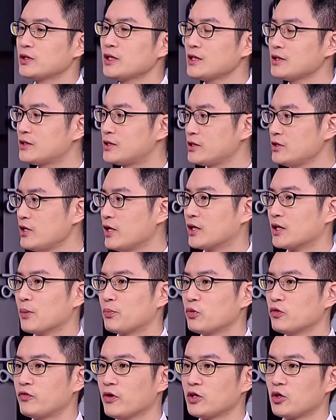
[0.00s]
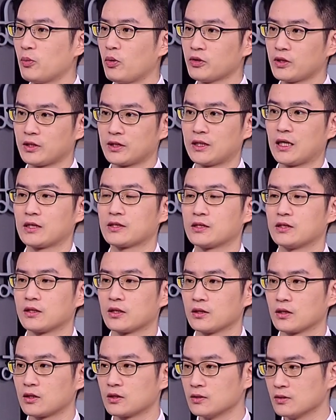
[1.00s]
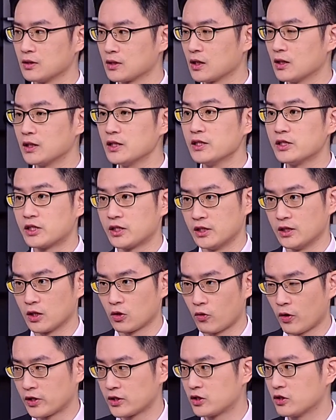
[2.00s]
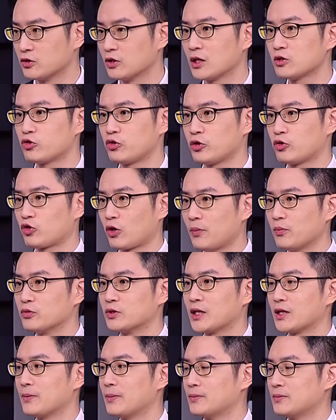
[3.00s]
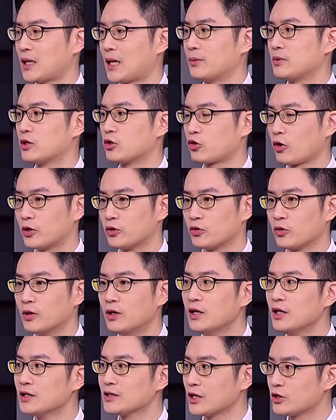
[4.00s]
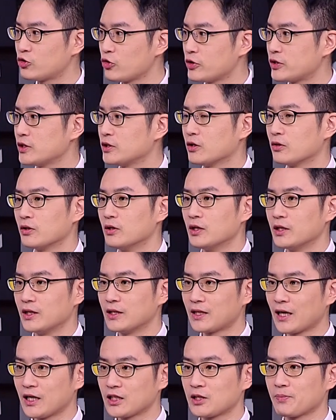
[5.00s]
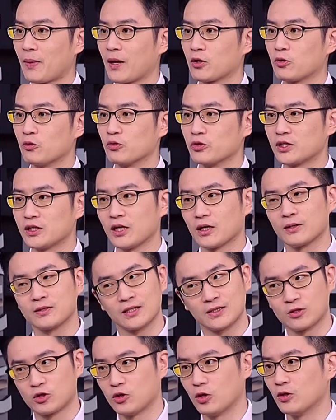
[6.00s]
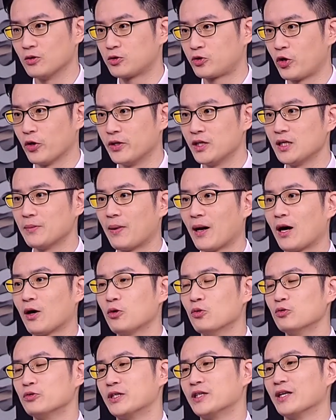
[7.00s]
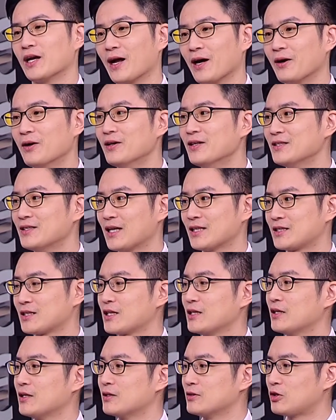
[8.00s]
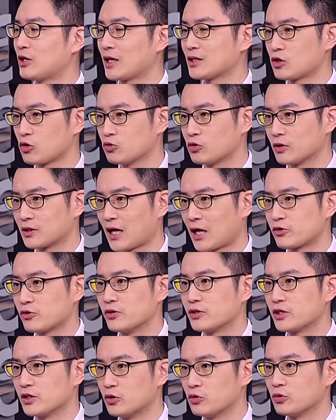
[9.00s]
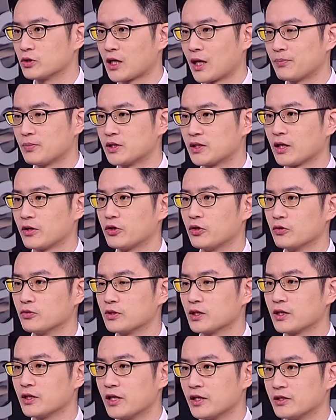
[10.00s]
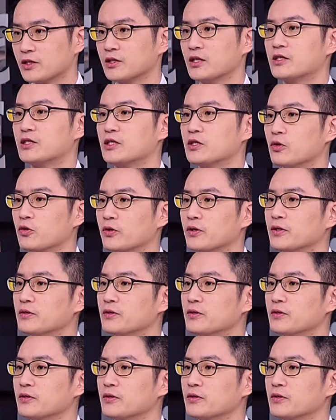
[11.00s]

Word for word: 以在今年的部分又碰到这样子那个疫情的关系，那所以川普在他们的团队在最近呢，应该是把股市要全力把它护起来，那这个他总统大选之路才比较有这个连任的机会。